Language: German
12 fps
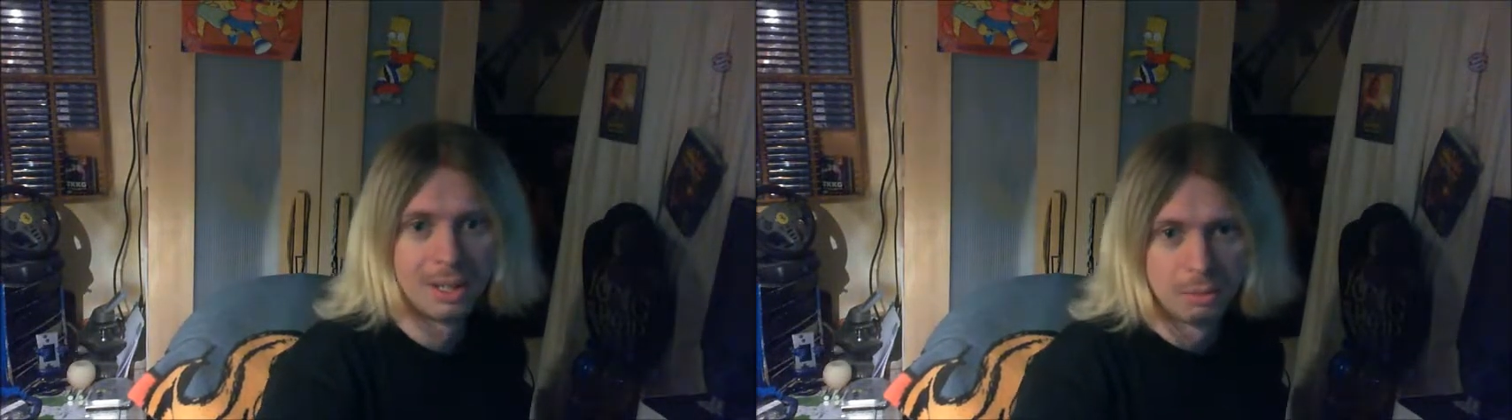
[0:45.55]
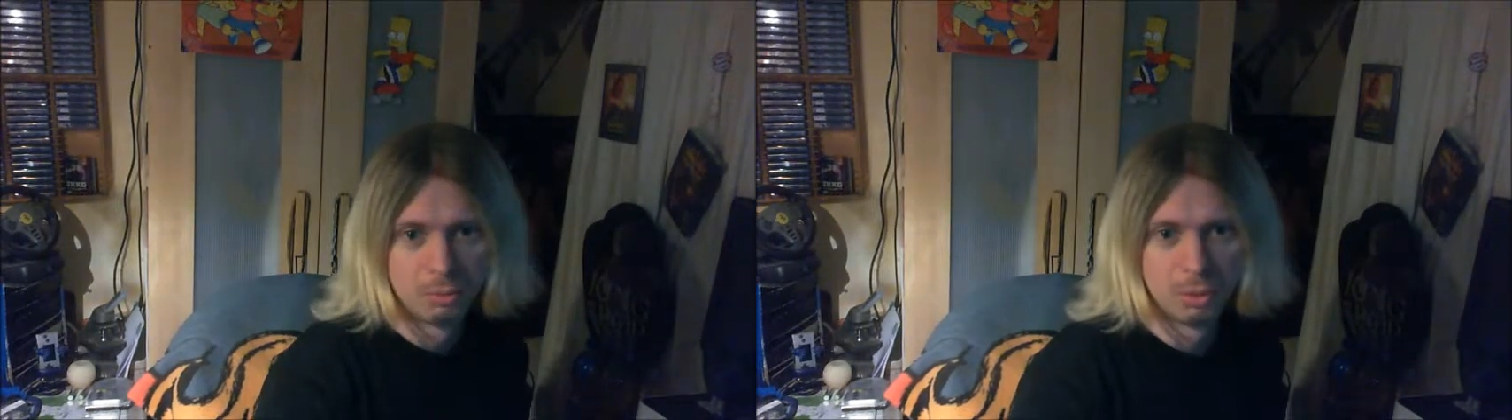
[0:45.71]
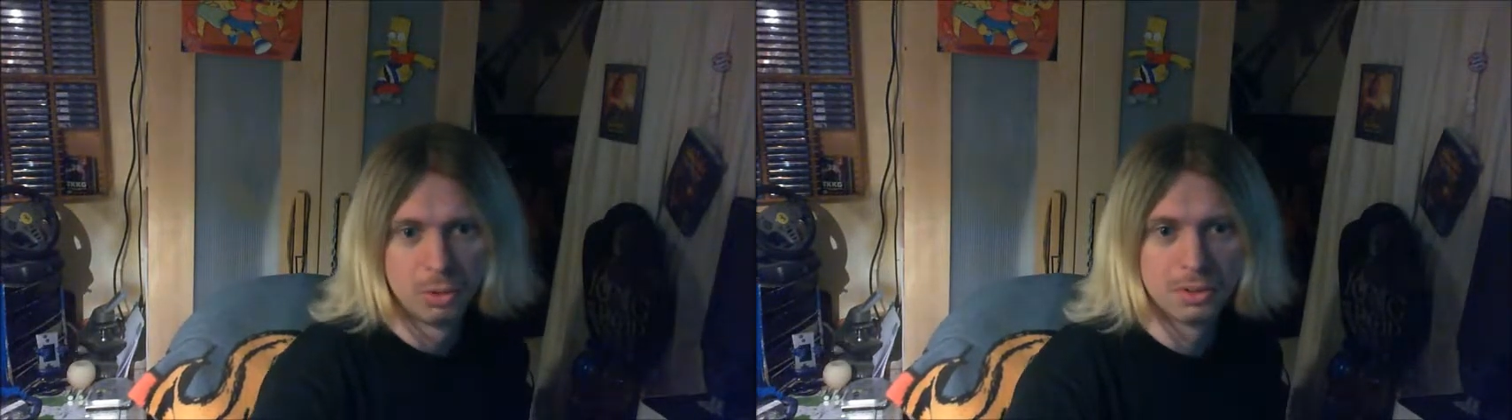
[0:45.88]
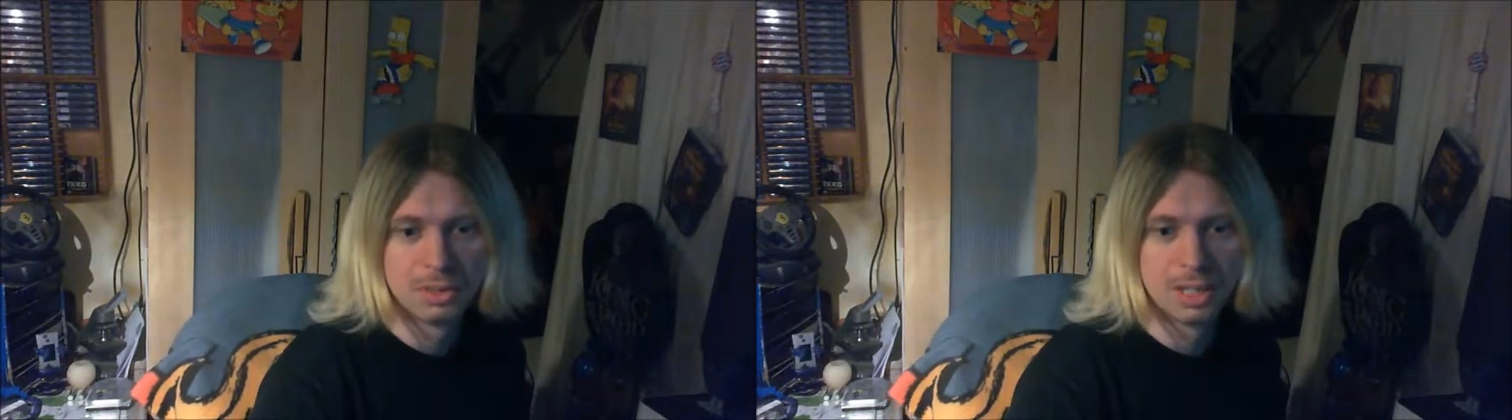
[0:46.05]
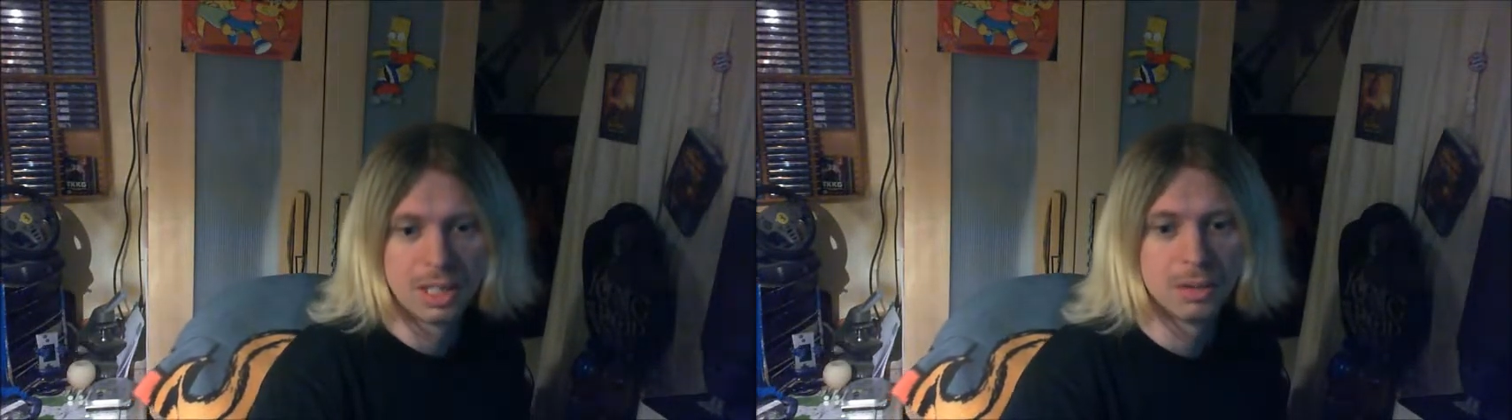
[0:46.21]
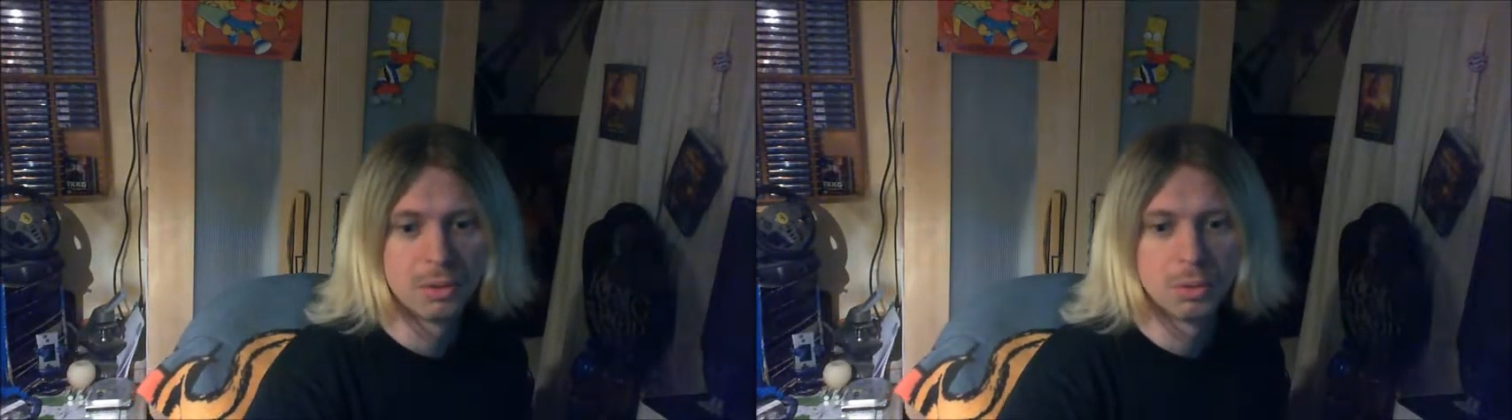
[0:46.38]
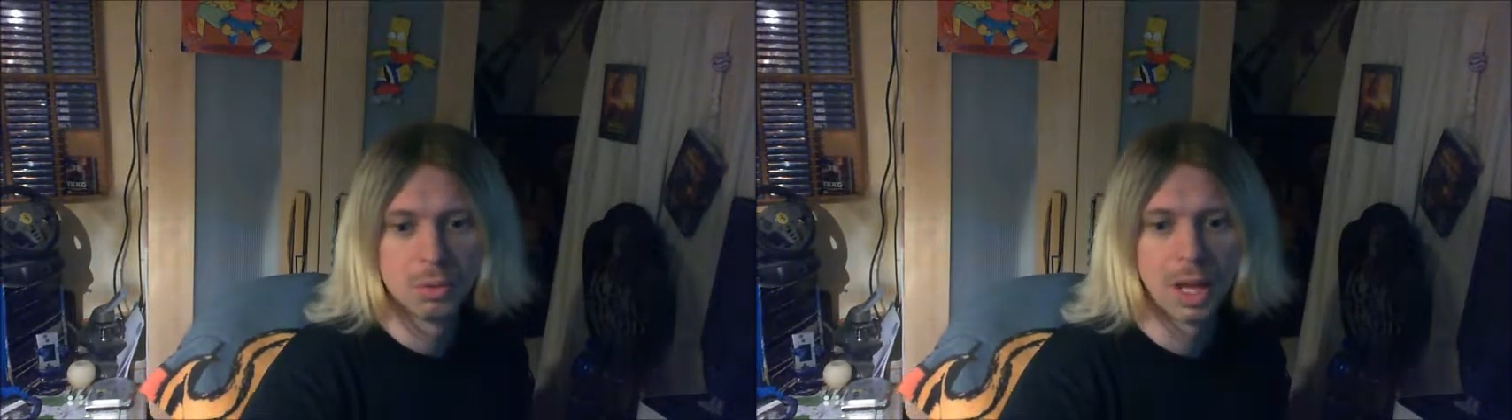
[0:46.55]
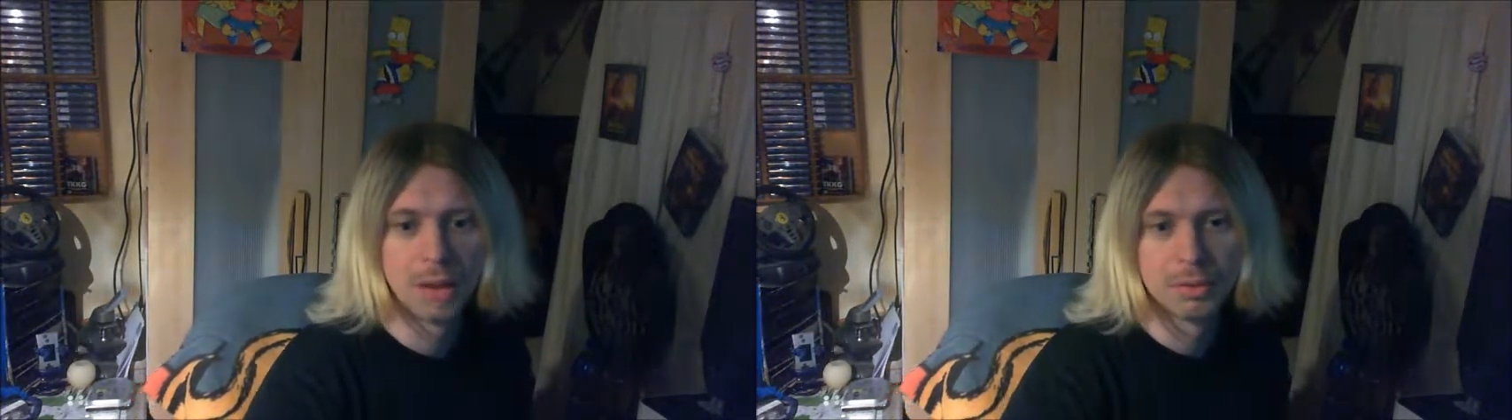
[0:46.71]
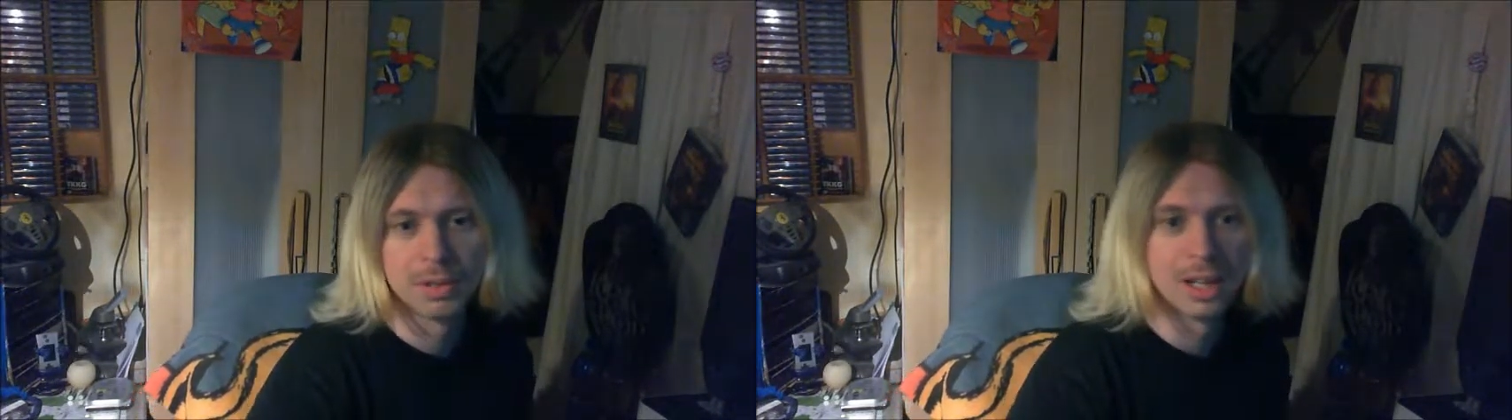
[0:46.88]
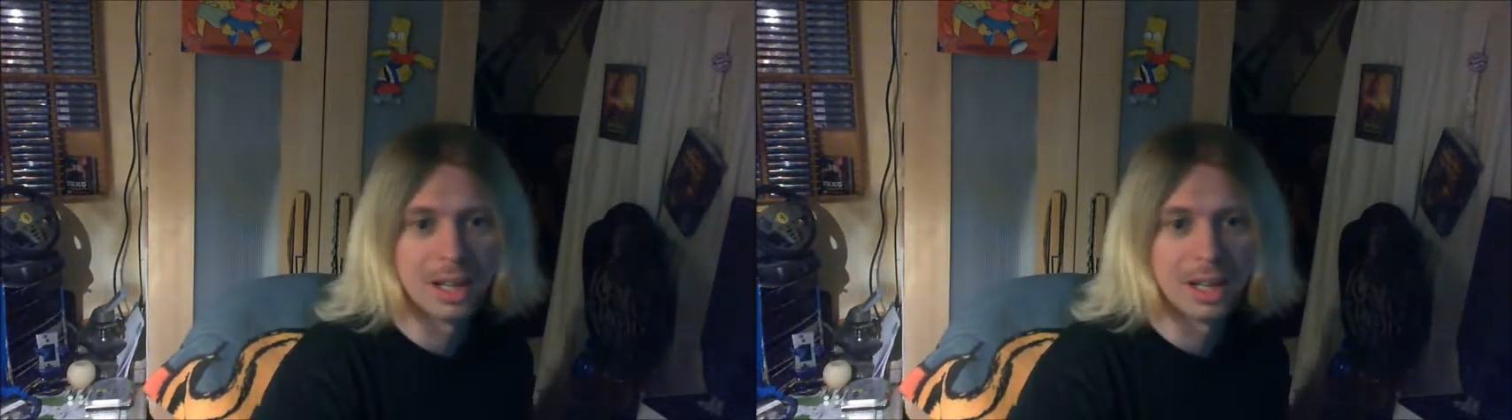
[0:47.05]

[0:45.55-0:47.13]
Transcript: wo sie sich in Südafrika